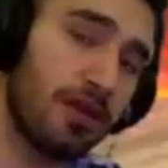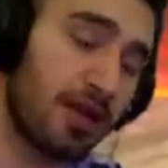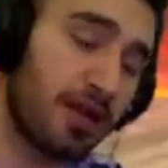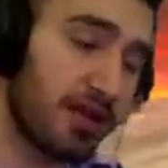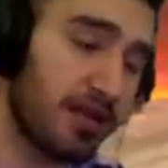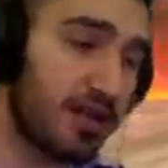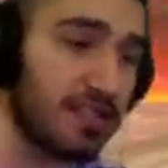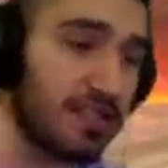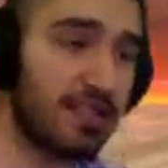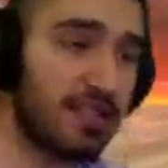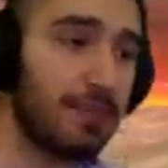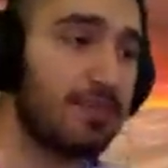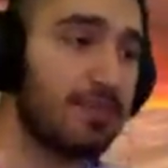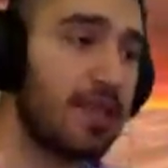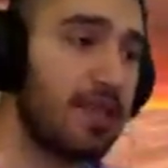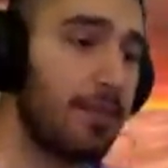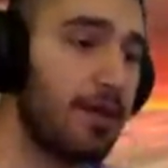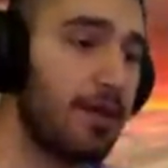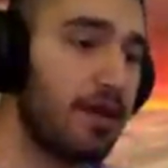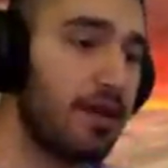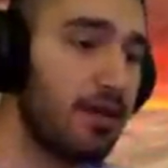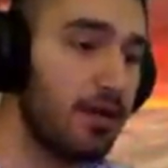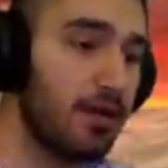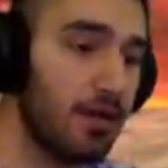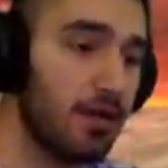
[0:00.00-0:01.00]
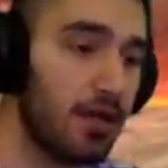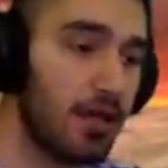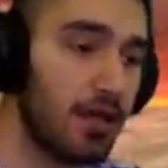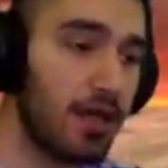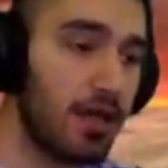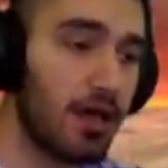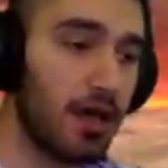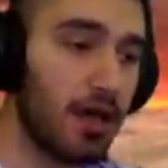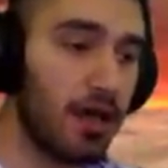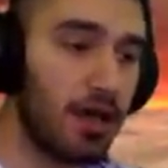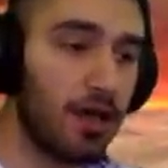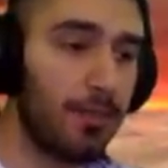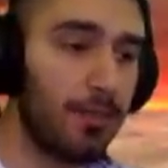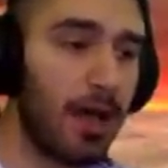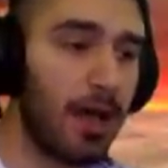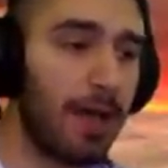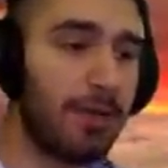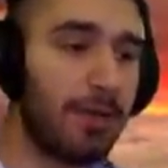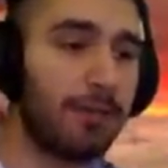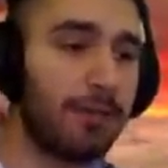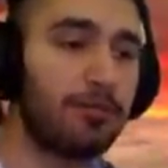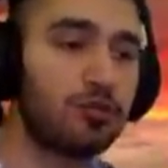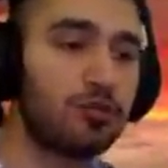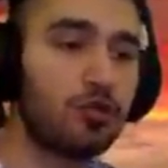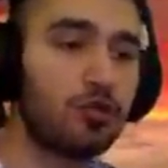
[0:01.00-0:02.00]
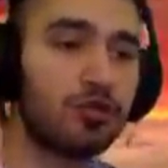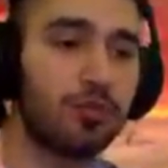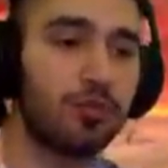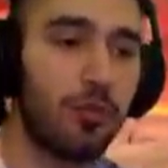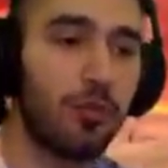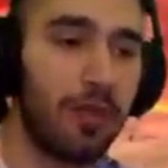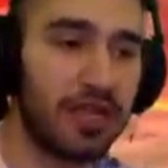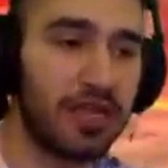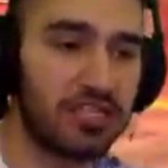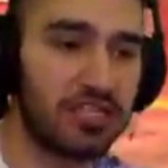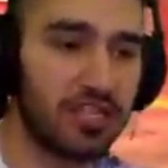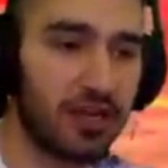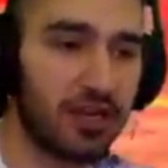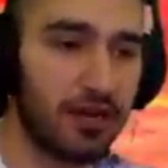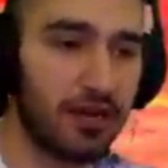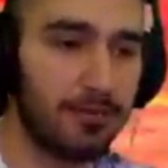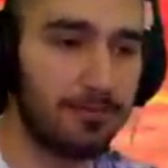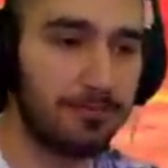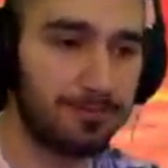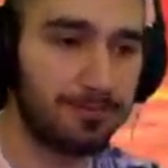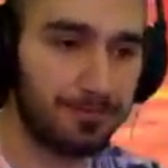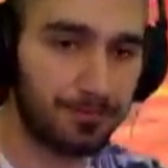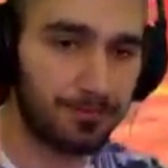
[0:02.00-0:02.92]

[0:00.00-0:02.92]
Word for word: لكل الناس عم تتابعنا آه بعمل بثوث مباشرة